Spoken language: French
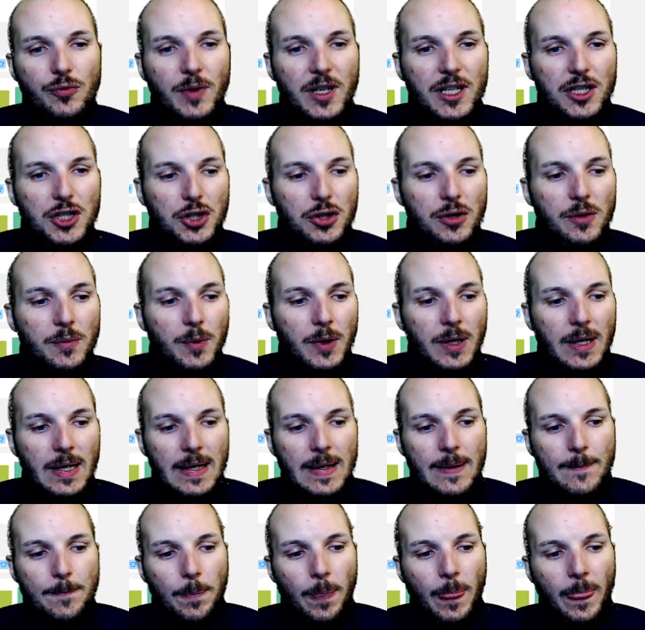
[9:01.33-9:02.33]
match-up,
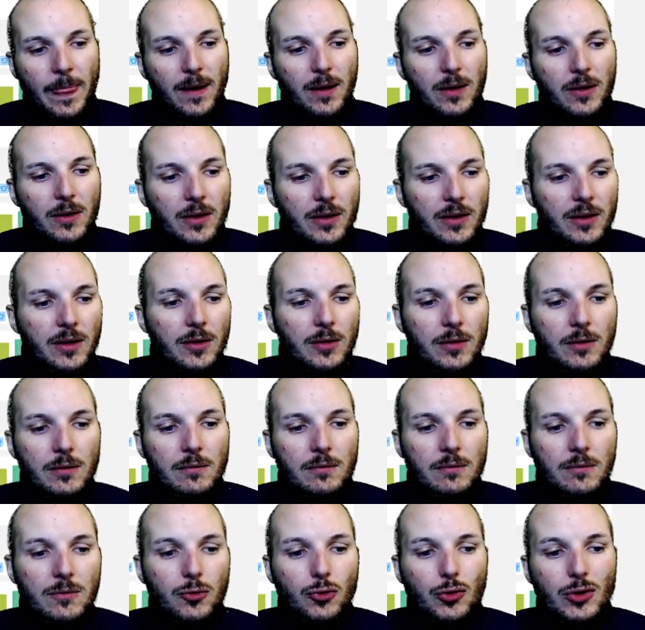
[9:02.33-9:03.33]
il y a
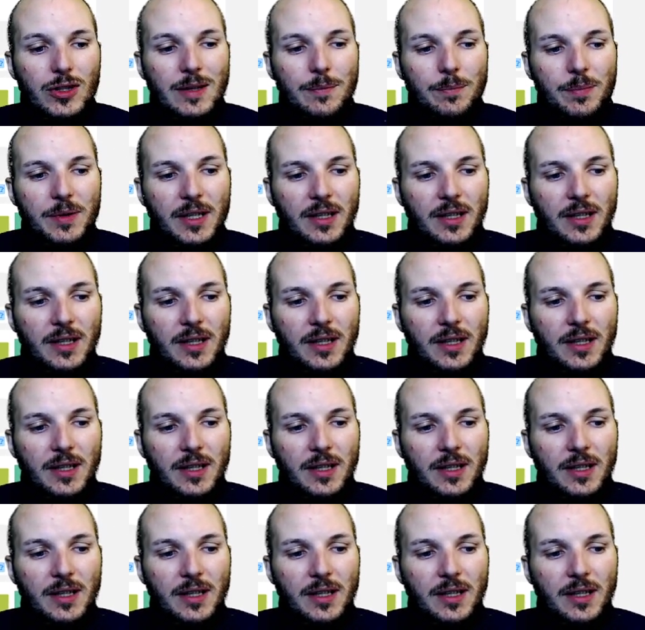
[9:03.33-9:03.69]
une, une des pires